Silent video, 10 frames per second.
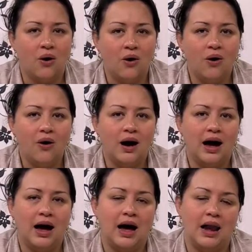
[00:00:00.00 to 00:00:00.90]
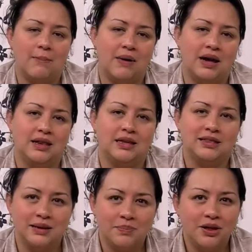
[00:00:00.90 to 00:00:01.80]
o a la página
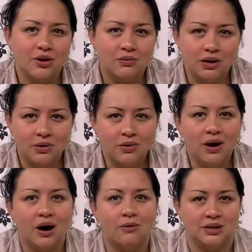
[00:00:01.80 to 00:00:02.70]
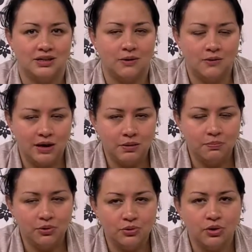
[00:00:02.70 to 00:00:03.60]

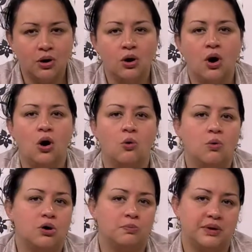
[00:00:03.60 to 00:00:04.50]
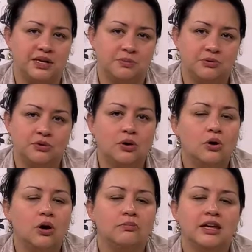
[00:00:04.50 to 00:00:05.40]

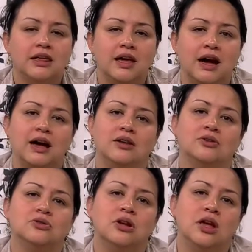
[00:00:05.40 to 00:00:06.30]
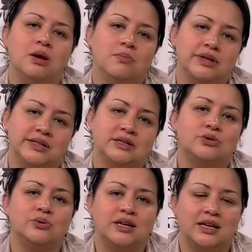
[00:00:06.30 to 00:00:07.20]
www.jabonesabonet.wordpress.com y dejarnos pues
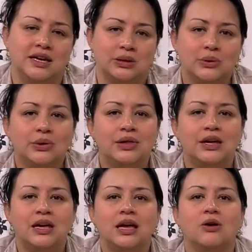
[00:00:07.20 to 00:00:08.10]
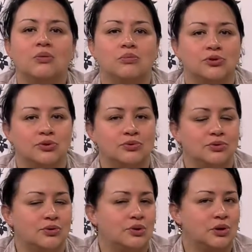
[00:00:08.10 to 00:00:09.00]
su inquietud y con mucho
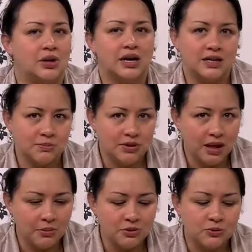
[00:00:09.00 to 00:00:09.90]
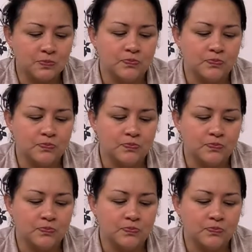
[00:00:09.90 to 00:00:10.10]
gusto nosotros le respondemos.